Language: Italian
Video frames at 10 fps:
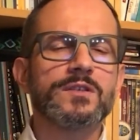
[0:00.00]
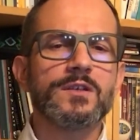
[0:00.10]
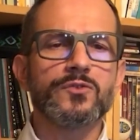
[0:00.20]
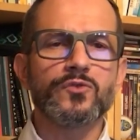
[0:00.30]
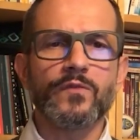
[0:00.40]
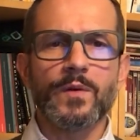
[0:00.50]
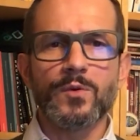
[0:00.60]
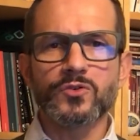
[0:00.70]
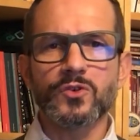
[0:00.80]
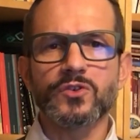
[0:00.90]
nel suo
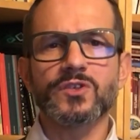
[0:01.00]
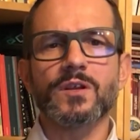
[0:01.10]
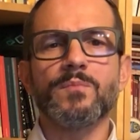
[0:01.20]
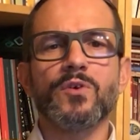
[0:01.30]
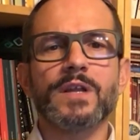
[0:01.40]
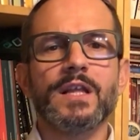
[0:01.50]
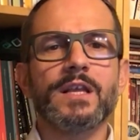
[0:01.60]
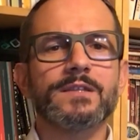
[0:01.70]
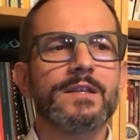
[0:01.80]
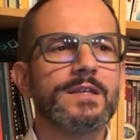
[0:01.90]
famoso sermone agli
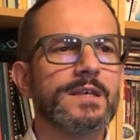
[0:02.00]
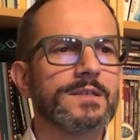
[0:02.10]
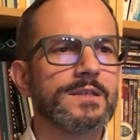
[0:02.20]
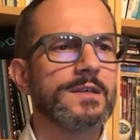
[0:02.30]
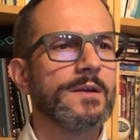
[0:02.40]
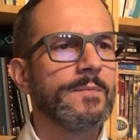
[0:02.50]
Ateniesi,